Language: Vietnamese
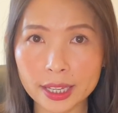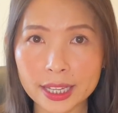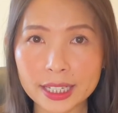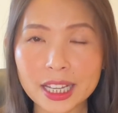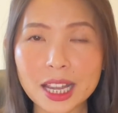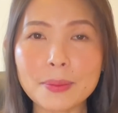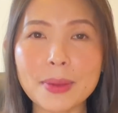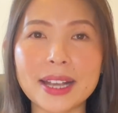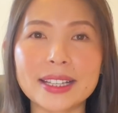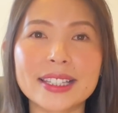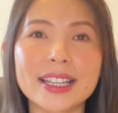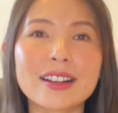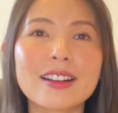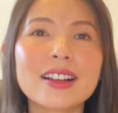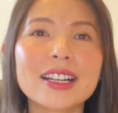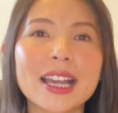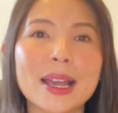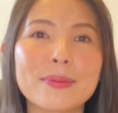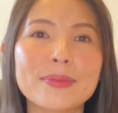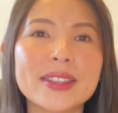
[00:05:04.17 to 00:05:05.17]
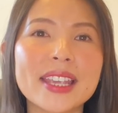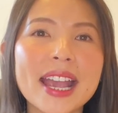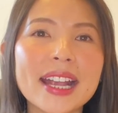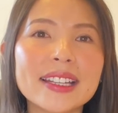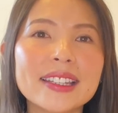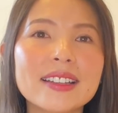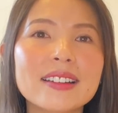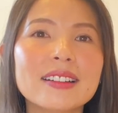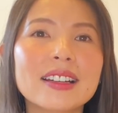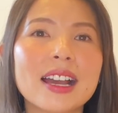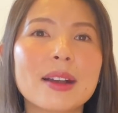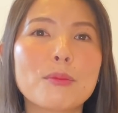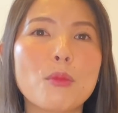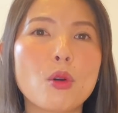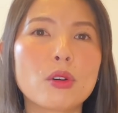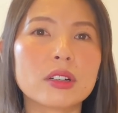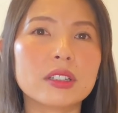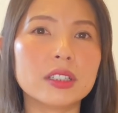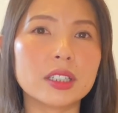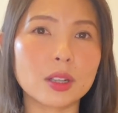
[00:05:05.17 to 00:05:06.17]
Các bạn sẽ có cảm giác như là
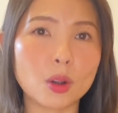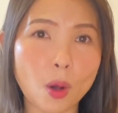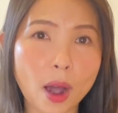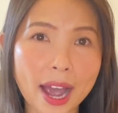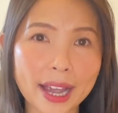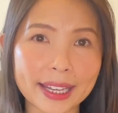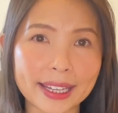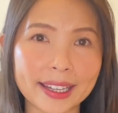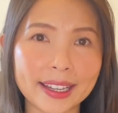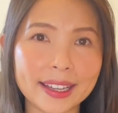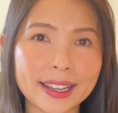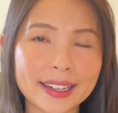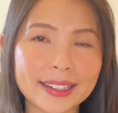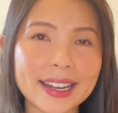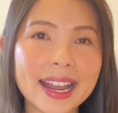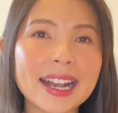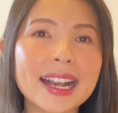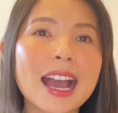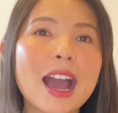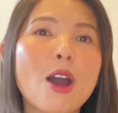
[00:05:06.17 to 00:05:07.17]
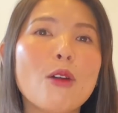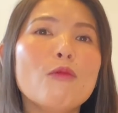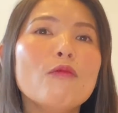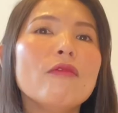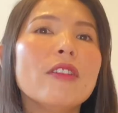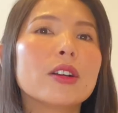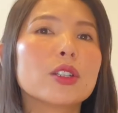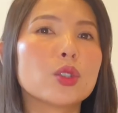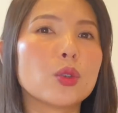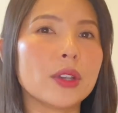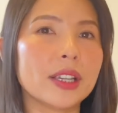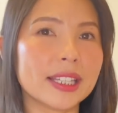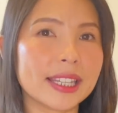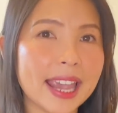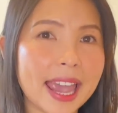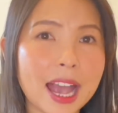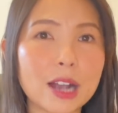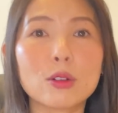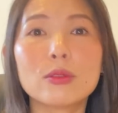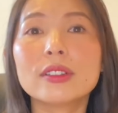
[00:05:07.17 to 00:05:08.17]
một người ngoài đang hóng vào chuyện
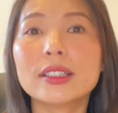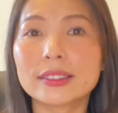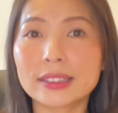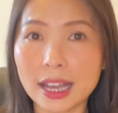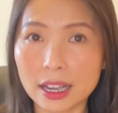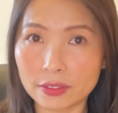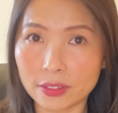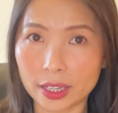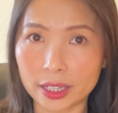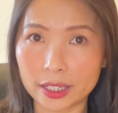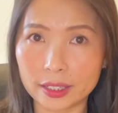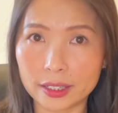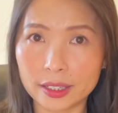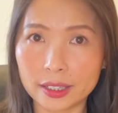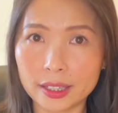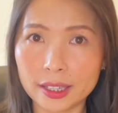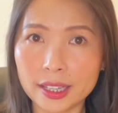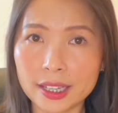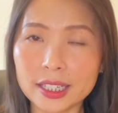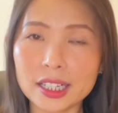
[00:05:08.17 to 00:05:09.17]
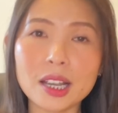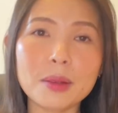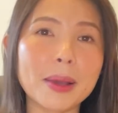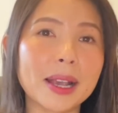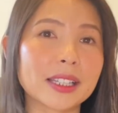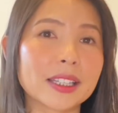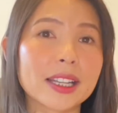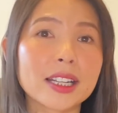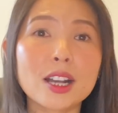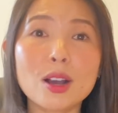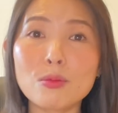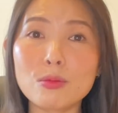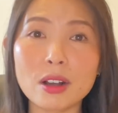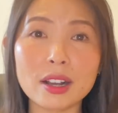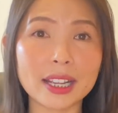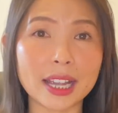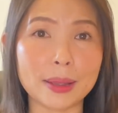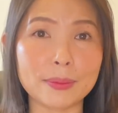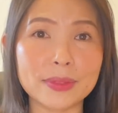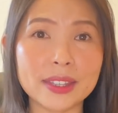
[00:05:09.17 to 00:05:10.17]
nhà của người ta vậy. Các bạn sẽ không có
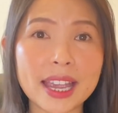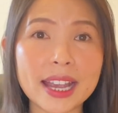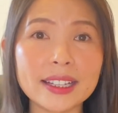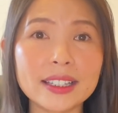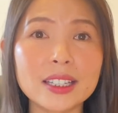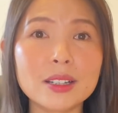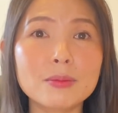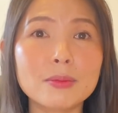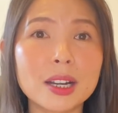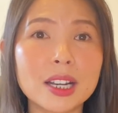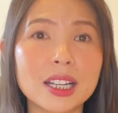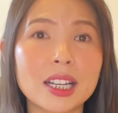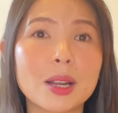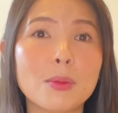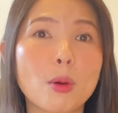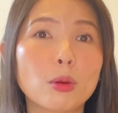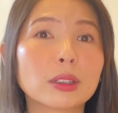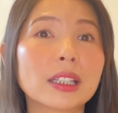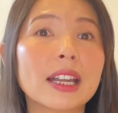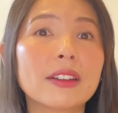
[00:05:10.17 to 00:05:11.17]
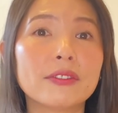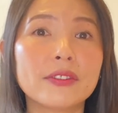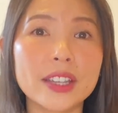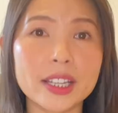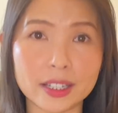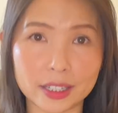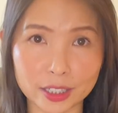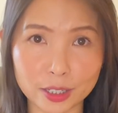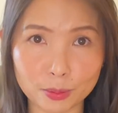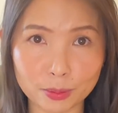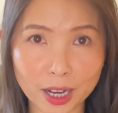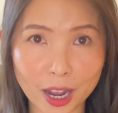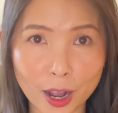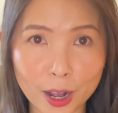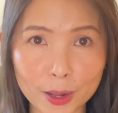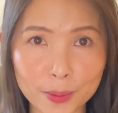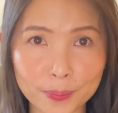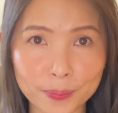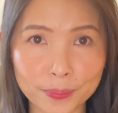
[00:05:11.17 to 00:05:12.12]
cảm giác như mình là một thành viên ở trong đó.